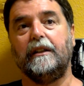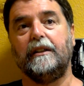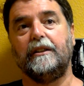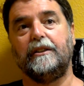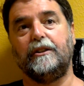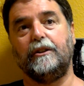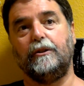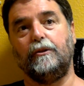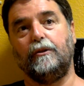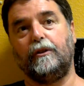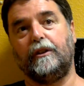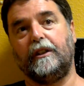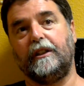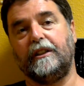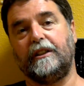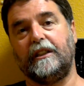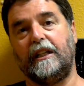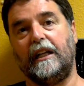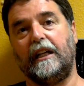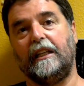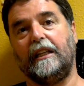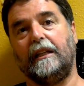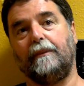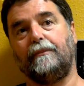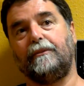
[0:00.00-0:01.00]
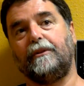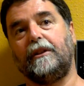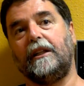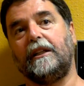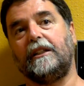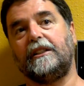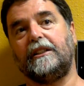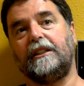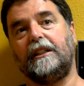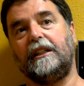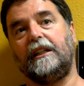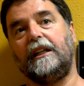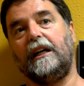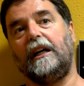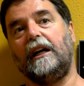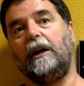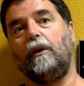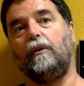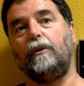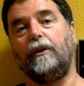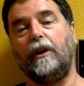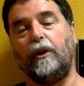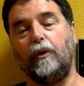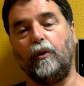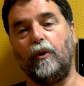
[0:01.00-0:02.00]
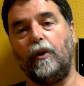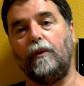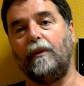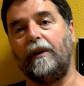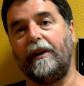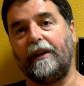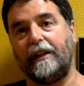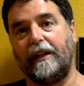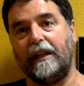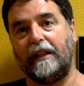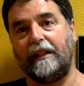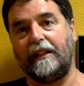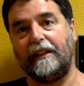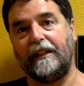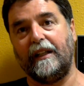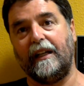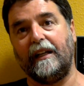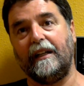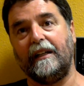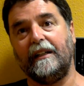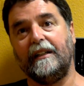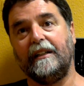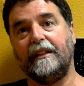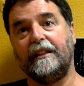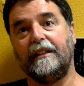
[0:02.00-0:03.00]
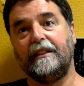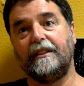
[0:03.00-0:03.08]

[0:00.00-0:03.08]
sino que es adaptarse a una nueva realidad